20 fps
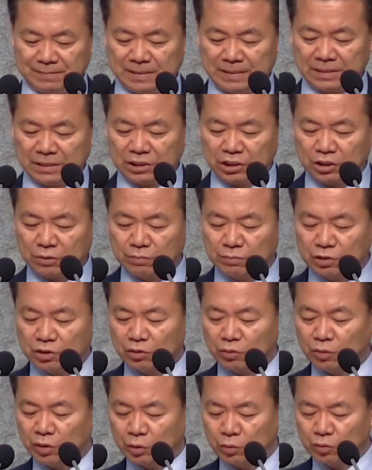심지어
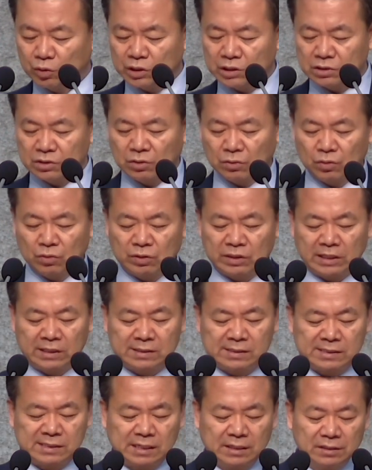외국인
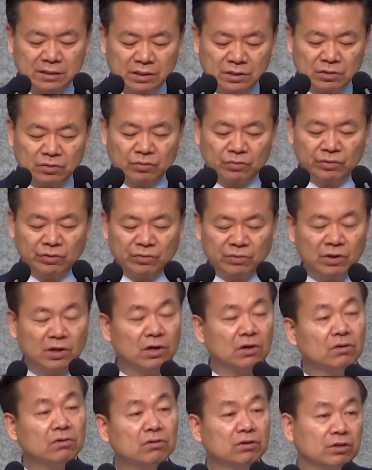선교다들 사이에서도요
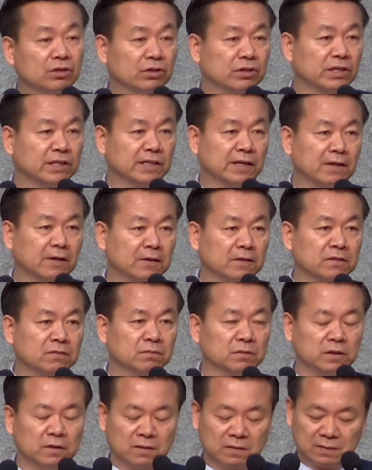의견이
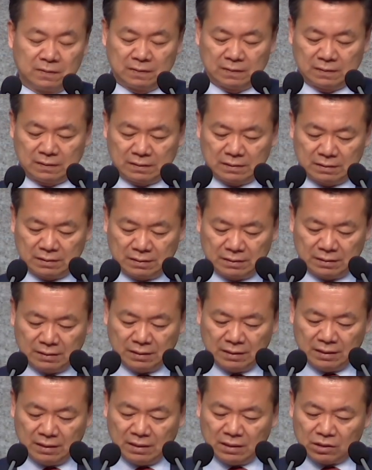달랐습니다.
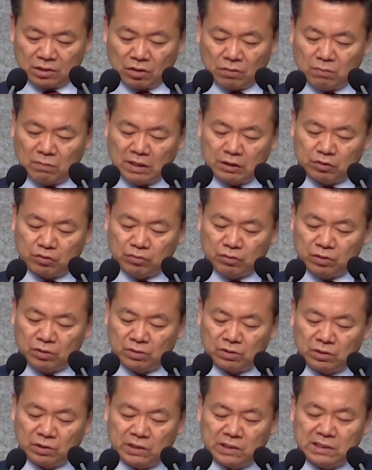정말
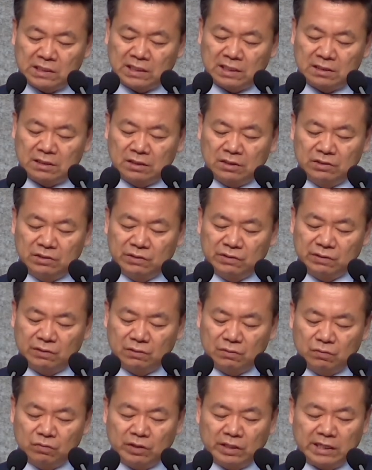충격적인 사실은요
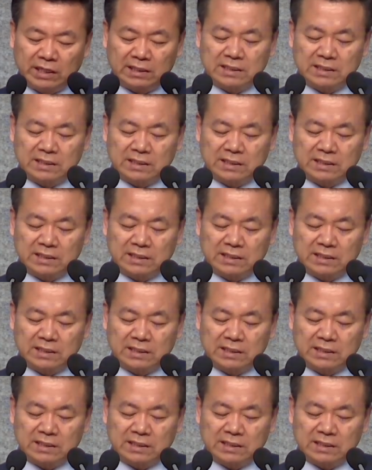우리가